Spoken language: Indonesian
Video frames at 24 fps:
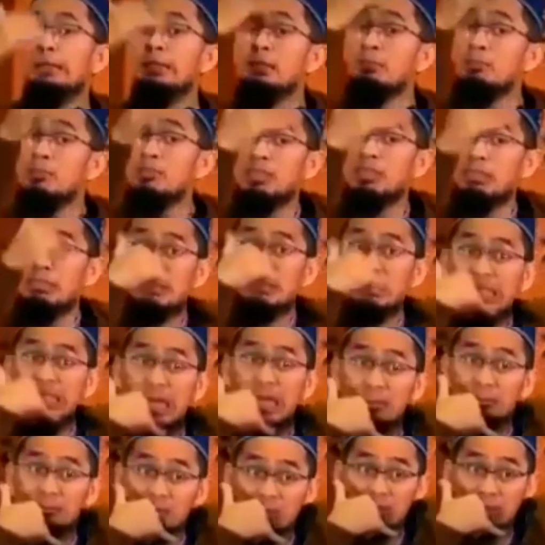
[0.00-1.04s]
Anda bisa
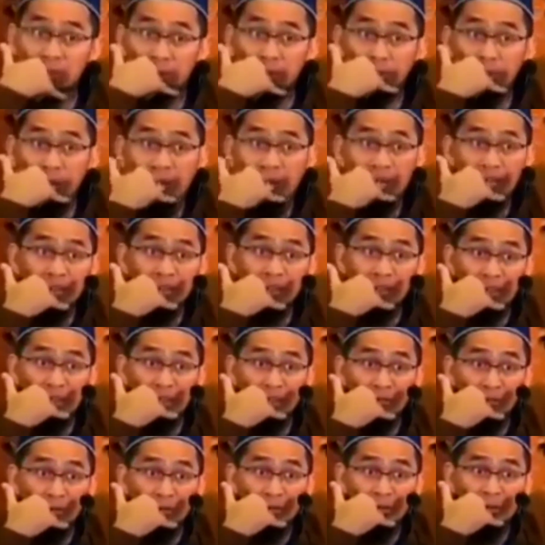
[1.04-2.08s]
diam seribu bahasa di
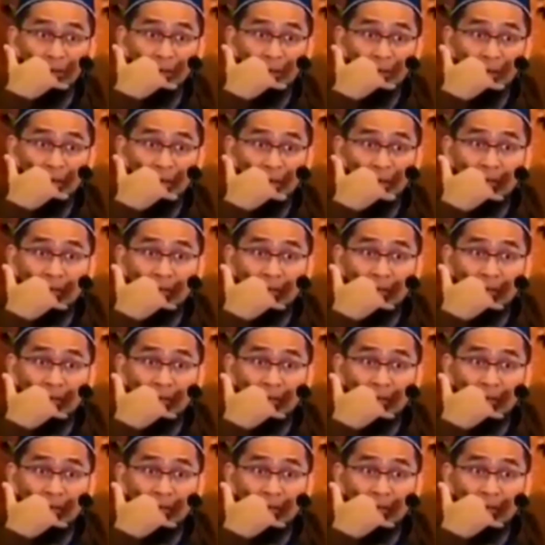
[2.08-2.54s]
telepon,